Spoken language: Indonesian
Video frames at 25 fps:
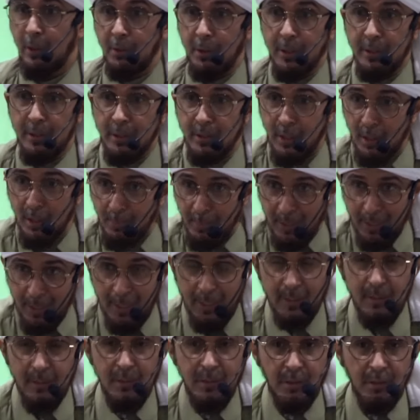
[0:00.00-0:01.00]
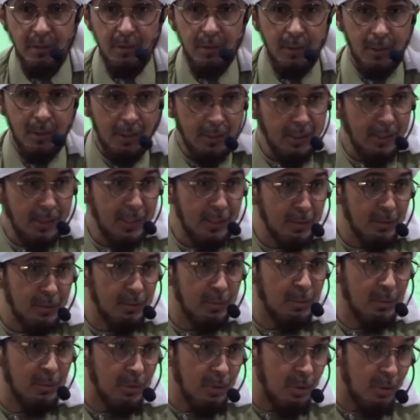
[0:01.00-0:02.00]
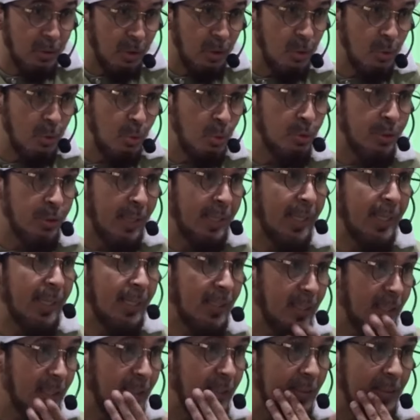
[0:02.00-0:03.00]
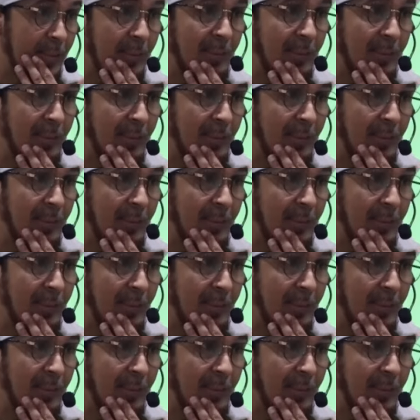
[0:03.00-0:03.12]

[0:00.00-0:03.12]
Kalau kita terima hadis, kita kan dirujuk sanatnya.